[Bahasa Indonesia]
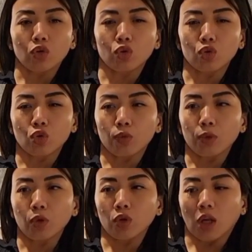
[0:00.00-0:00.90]
justru
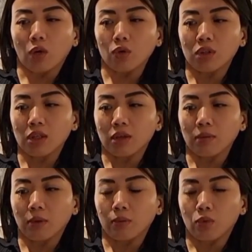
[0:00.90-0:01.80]
menurut aku sih
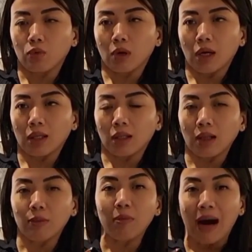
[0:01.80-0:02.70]
membuat
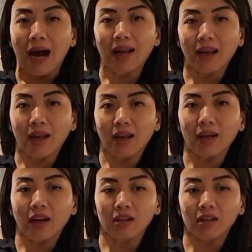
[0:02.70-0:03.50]
lebih bahaya ya dari